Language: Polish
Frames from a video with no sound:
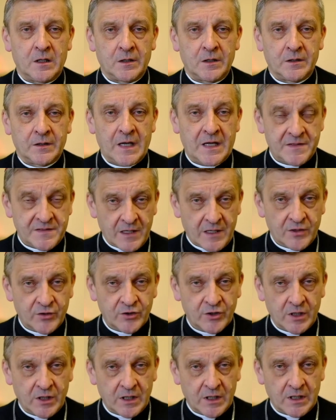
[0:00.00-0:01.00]

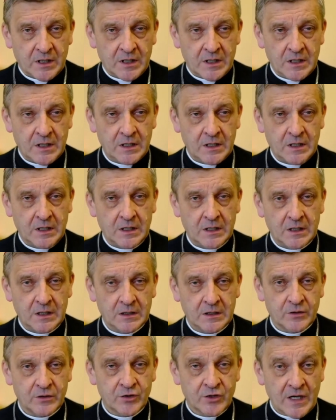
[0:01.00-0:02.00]
Najstarsze
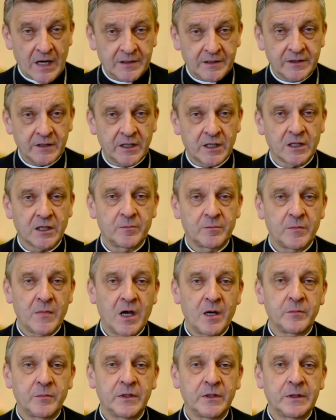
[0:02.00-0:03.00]
Ślady, jakie
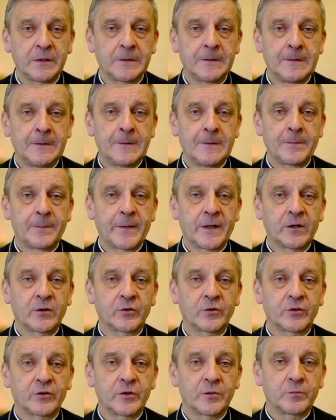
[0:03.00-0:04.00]
mamy tego
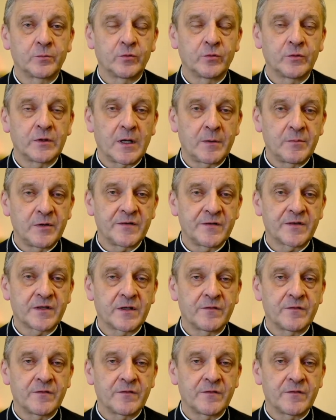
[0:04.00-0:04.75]
typu na Bliskim